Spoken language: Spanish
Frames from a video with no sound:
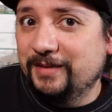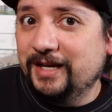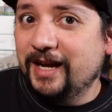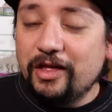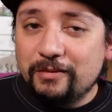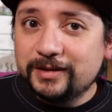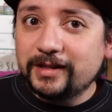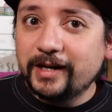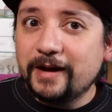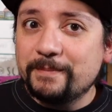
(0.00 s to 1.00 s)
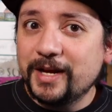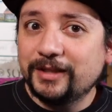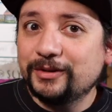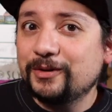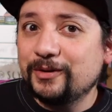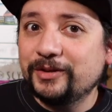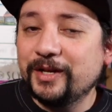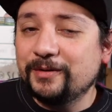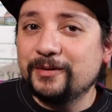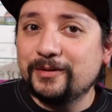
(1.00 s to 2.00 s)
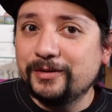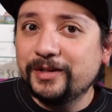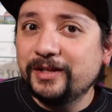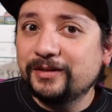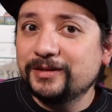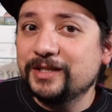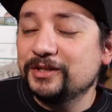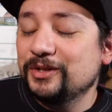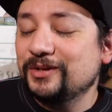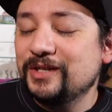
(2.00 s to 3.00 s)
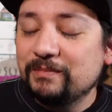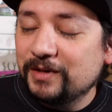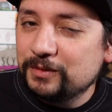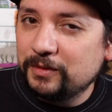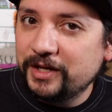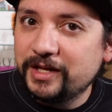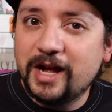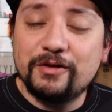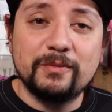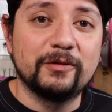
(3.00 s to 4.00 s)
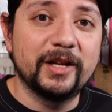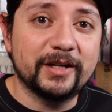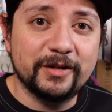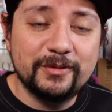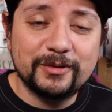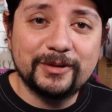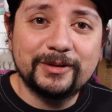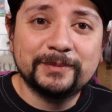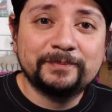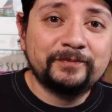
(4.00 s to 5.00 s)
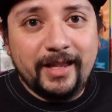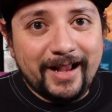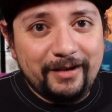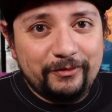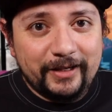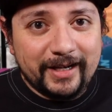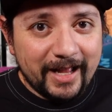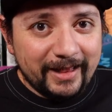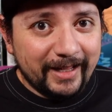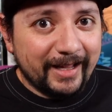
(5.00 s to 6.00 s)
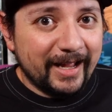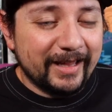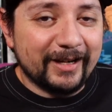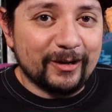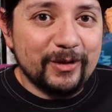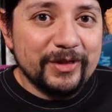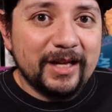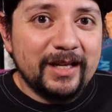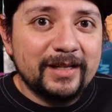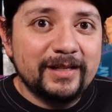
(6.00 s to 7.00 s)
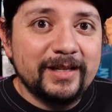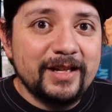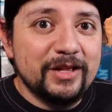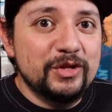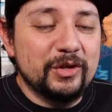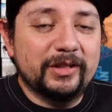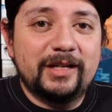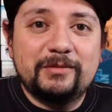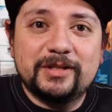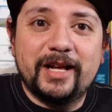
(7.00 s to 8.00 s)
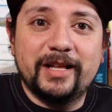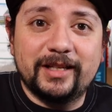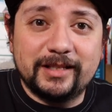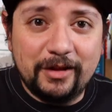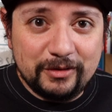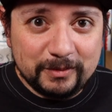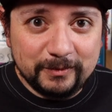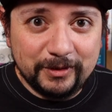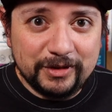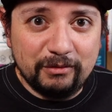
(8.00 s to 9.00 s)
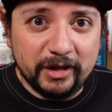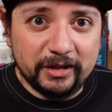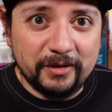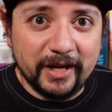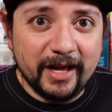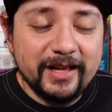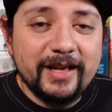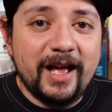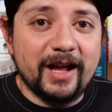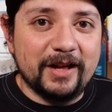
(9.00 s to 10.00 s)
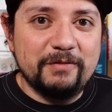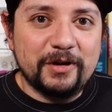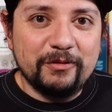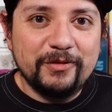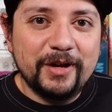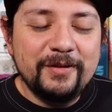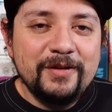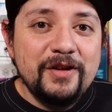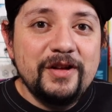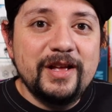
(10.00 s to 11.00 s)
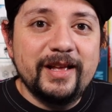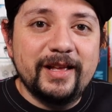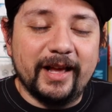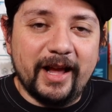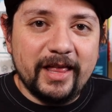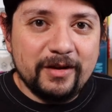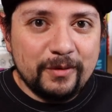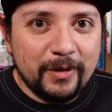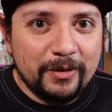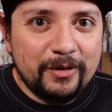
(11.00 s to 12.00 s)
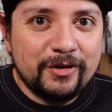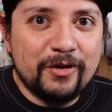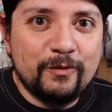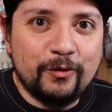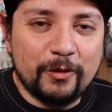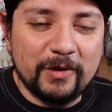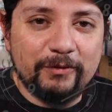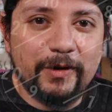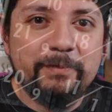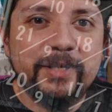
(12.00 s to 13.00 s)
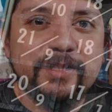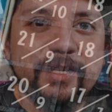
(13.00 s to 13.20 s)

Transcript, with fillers: el mercado va a estar cambiando ronda con ronda, entonces no siempre es buena idea acumular recursos. Y al final de cada ronda, no tenemos garantizados los puntos de victoria. ¿A qué me refiero? Que cada jugador, conforme fue